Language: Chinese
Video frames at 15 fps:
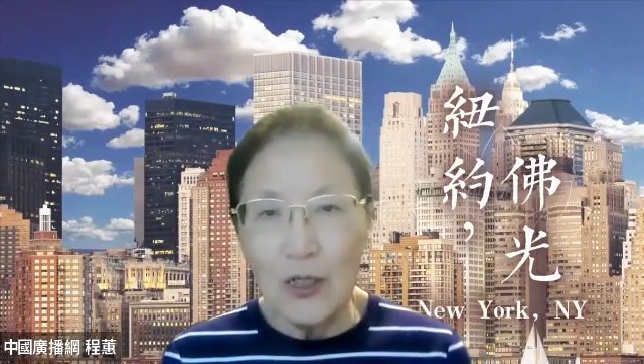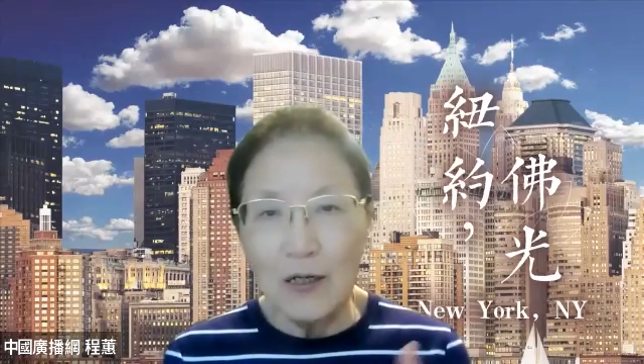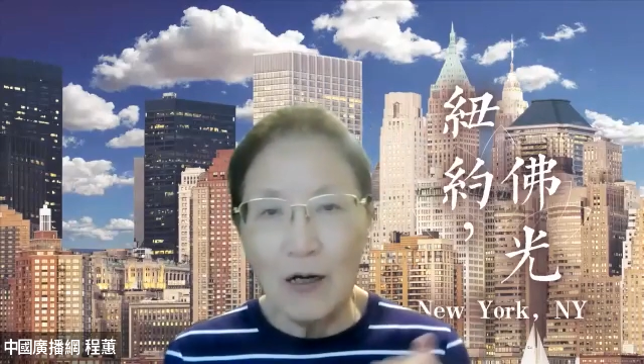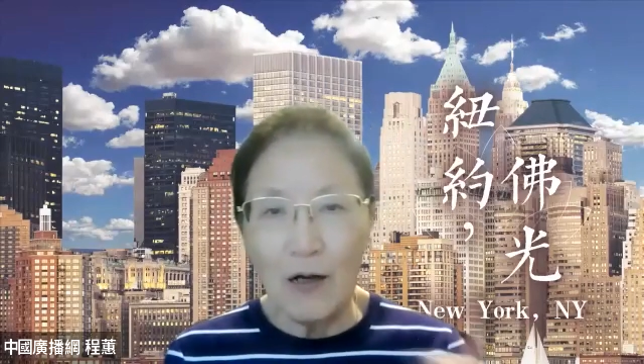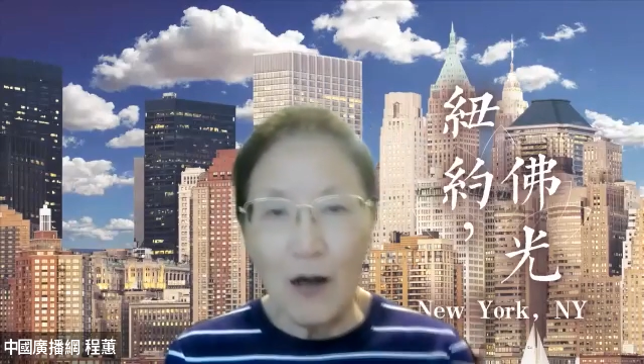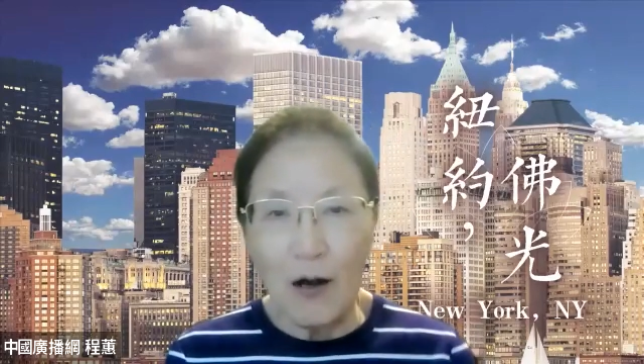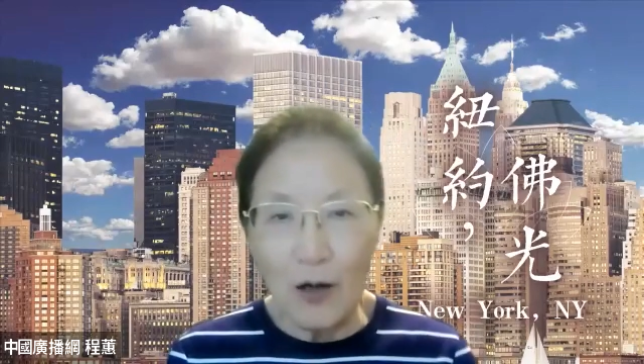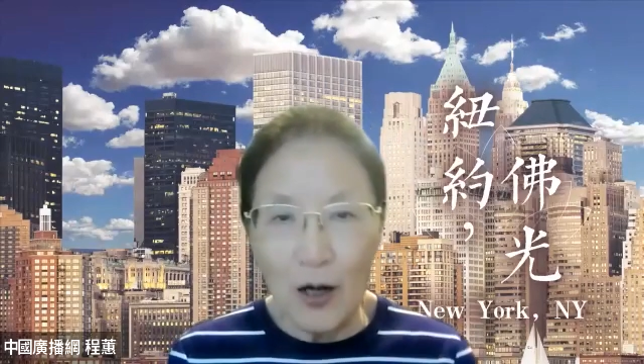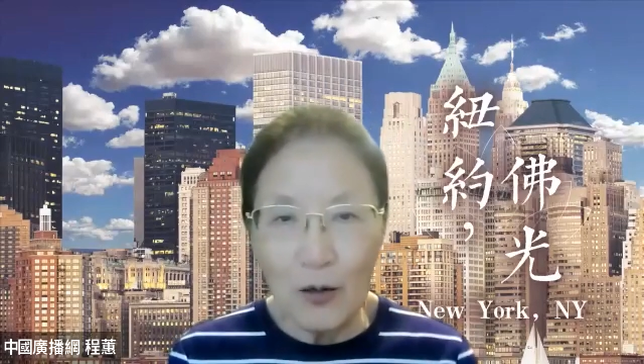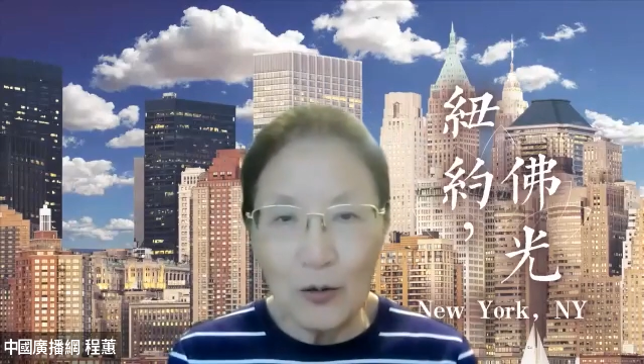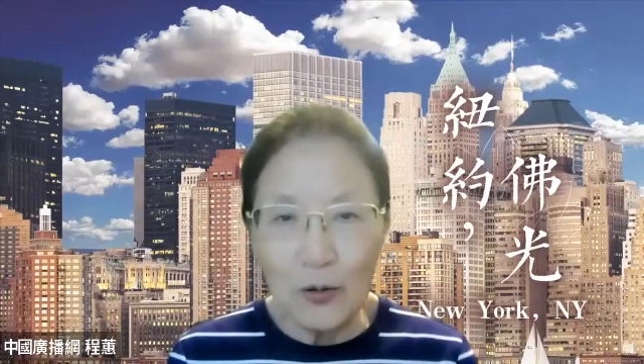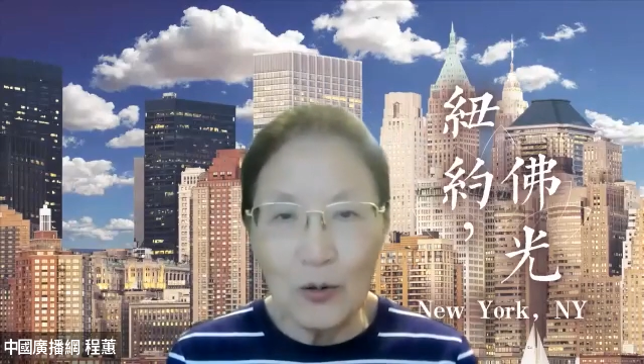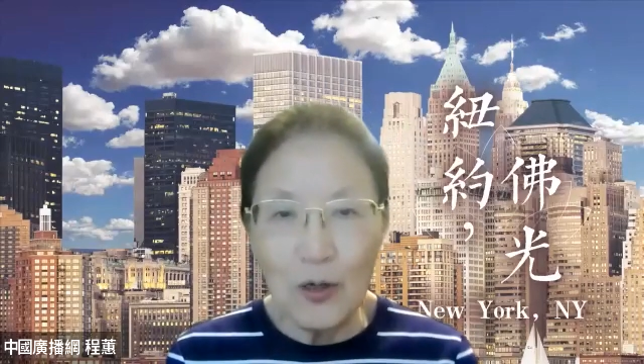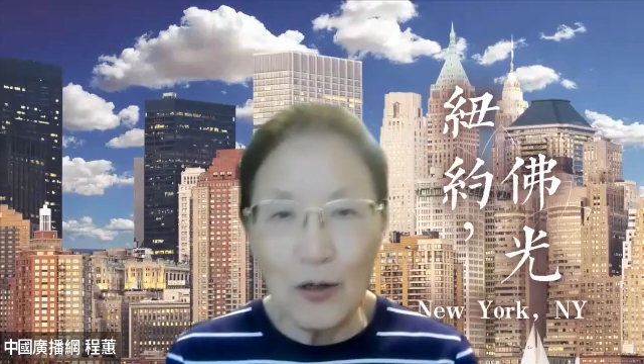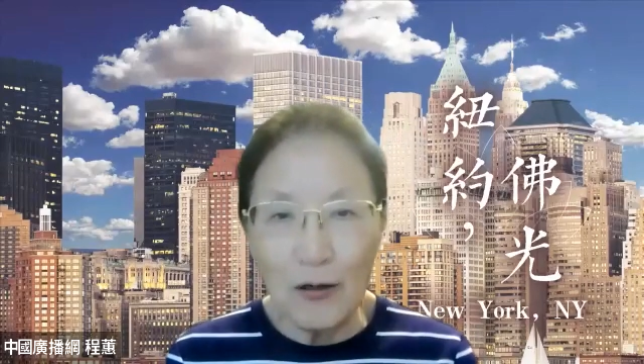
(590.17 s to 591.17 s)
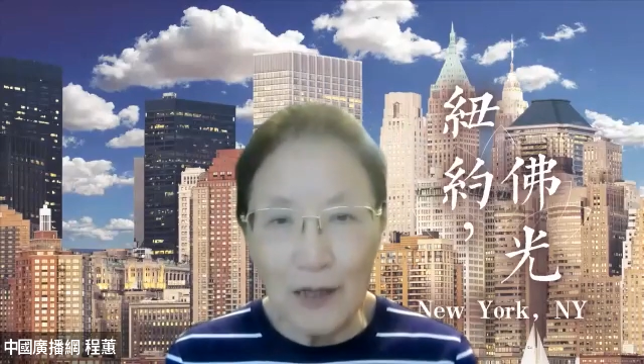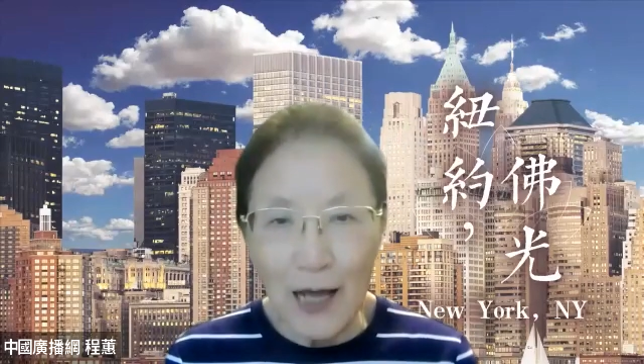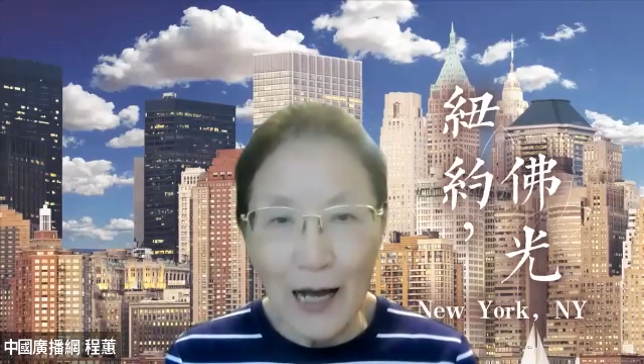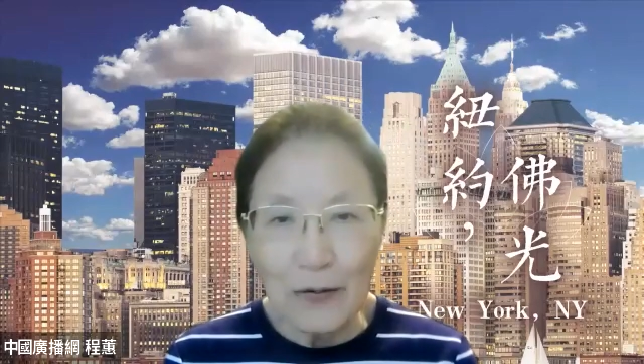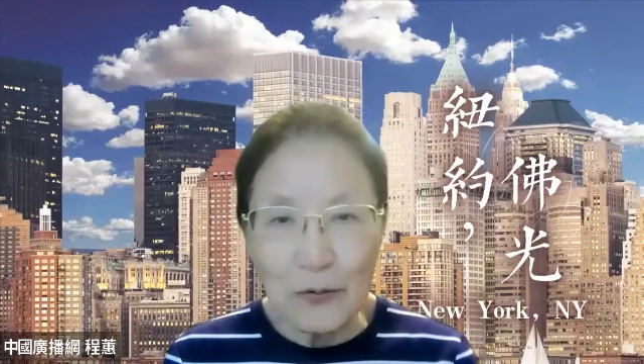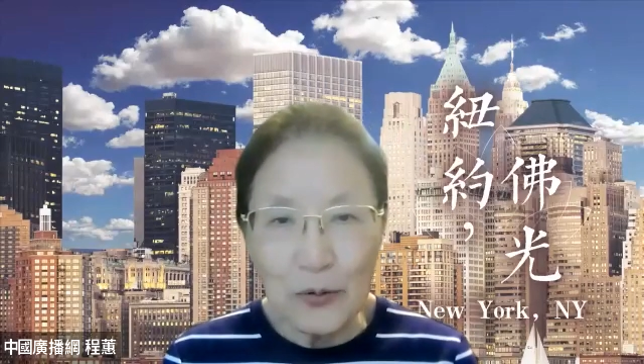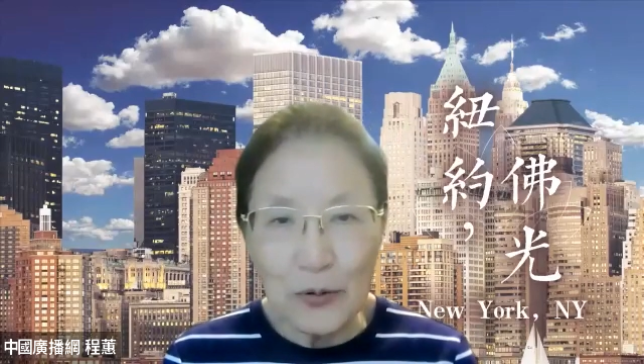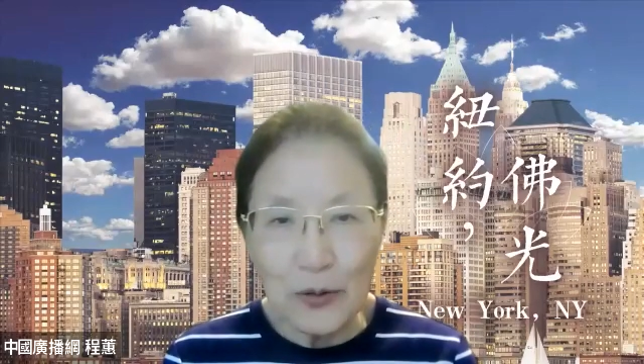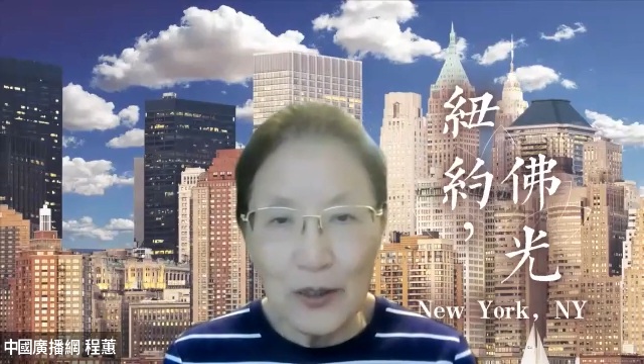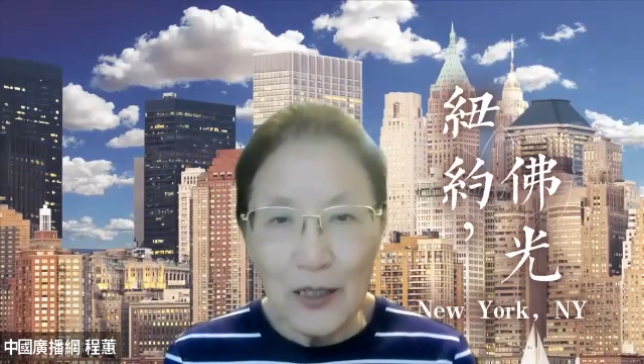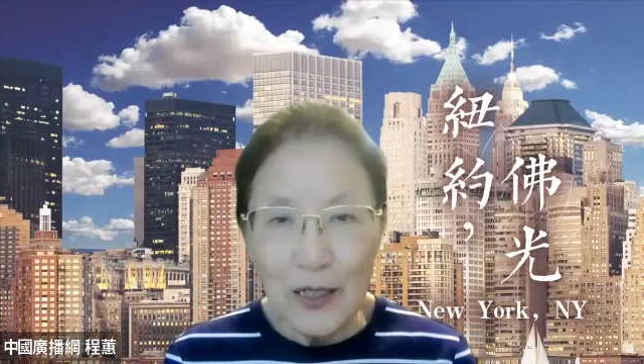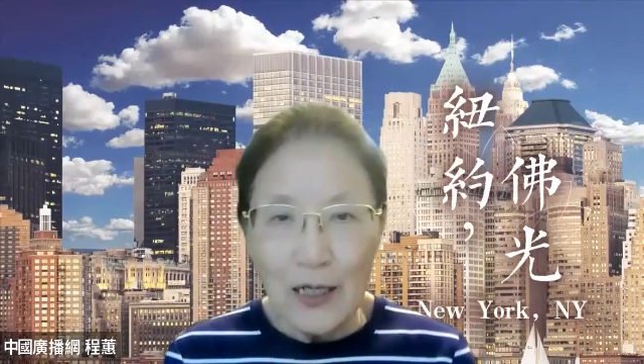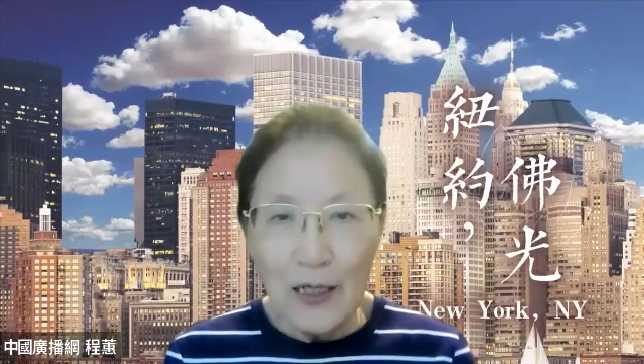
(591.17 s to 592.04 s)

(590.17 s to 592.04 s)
要考高中，考大学